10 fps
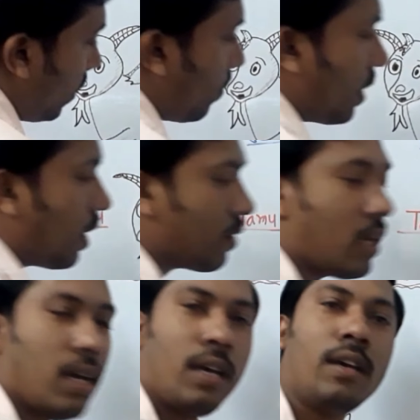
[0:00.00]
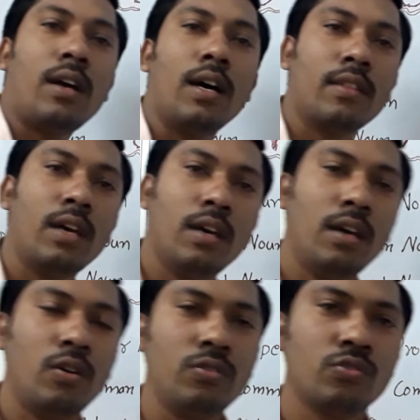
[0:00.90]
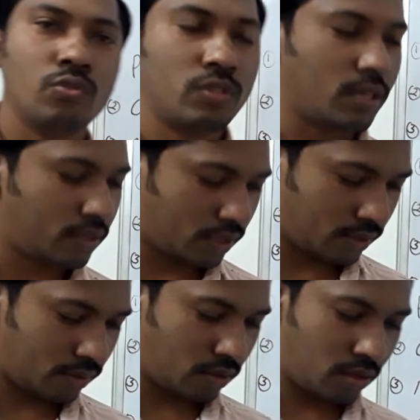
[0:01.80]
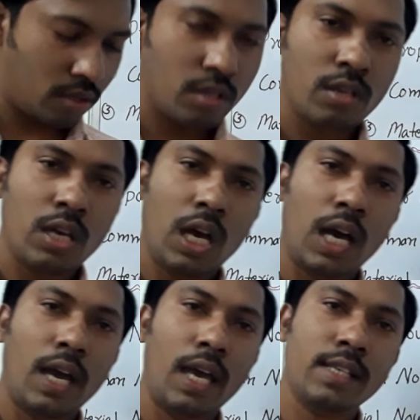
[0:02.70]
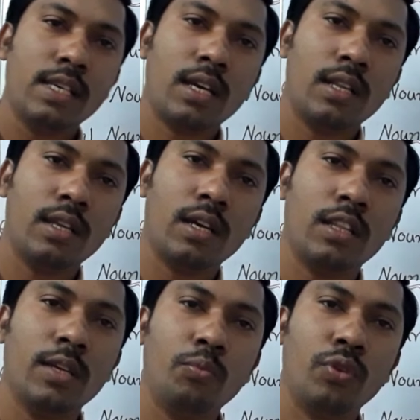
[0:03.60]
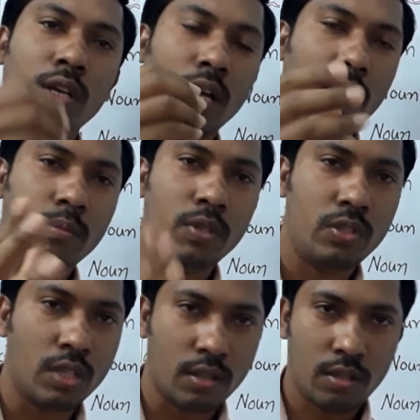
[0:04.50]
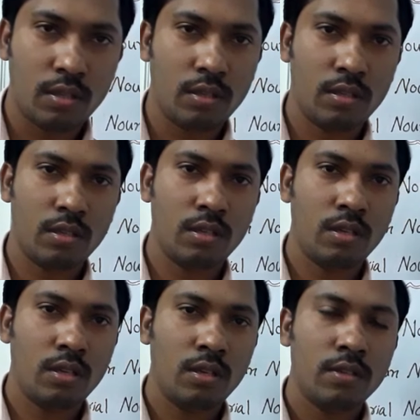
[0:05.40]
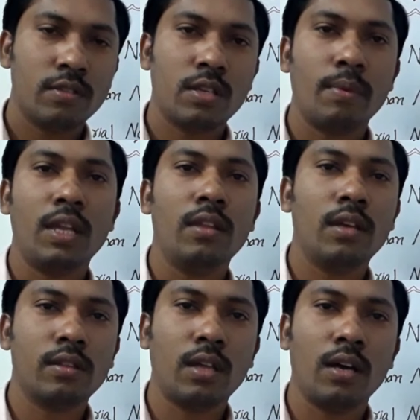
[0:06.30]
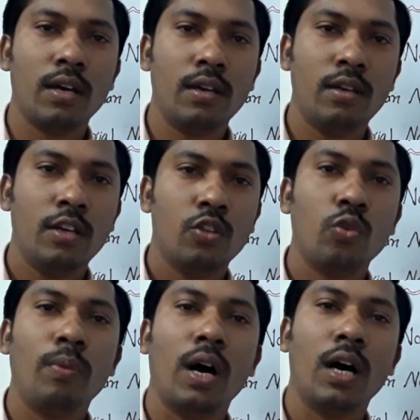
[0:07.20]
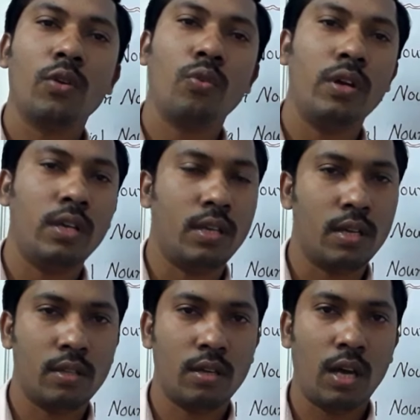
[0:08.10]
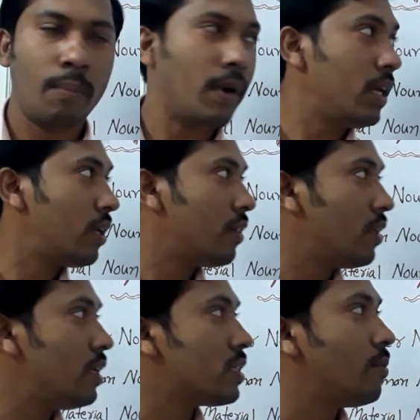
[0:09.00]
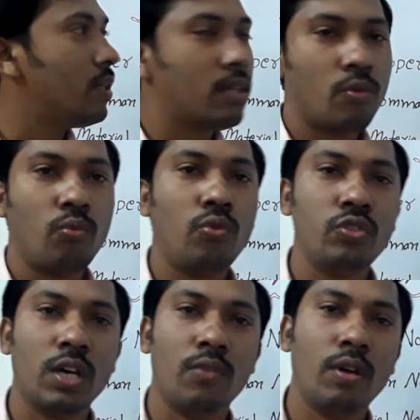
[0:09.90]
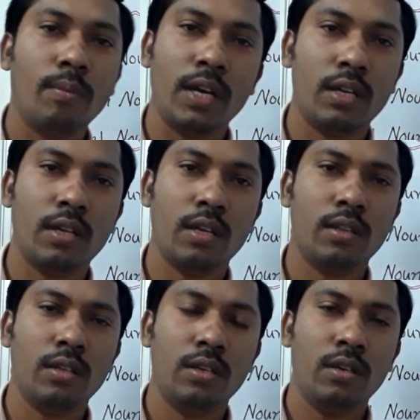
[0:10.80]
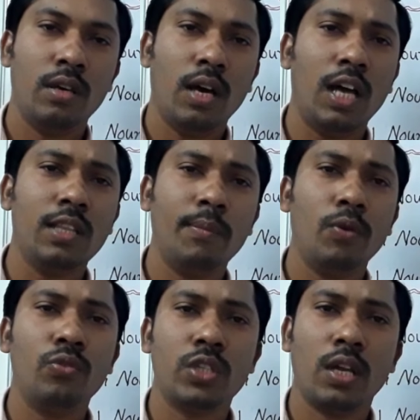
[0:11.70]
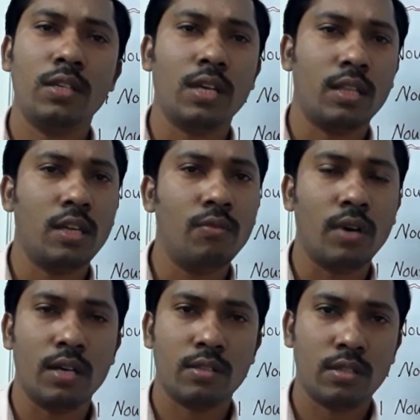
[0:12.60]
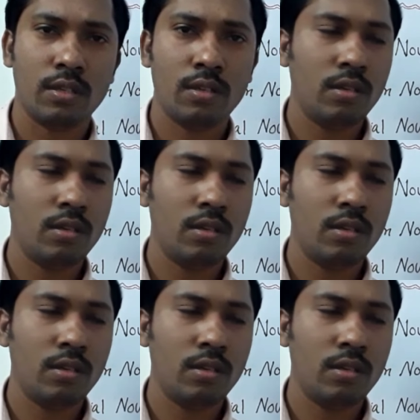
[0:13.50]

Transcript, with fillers: मीट बनाता है खाता है और सो जाता है ऐसे करते करते पूरी रात बीत जाती है सवेरे देखता है तो बाहर कोई नहीं रहता अब भाई कितने समय तक वो जानवर बैठे रहते हैं अंत में वो चले जाते हैं वहाँ से